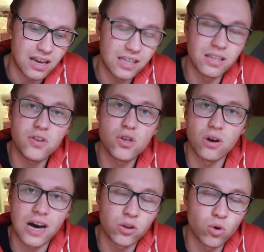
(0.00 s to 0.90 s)
это
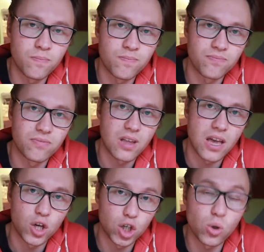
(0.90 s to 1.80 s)
видео о том,
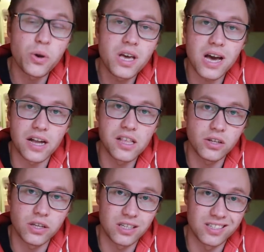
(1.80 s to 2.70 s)
что и как
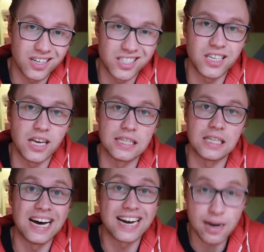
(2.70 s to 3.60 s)
делает из
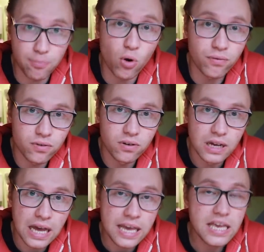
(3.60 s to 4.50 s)
россиян рабов
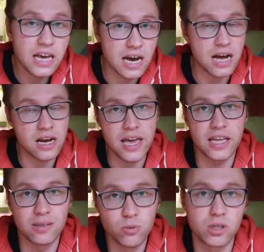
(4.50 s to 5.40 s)
и как
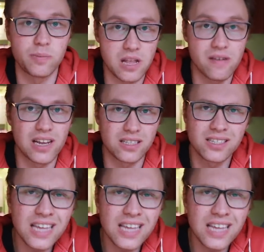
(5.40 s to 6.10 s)
этому сопротивляться.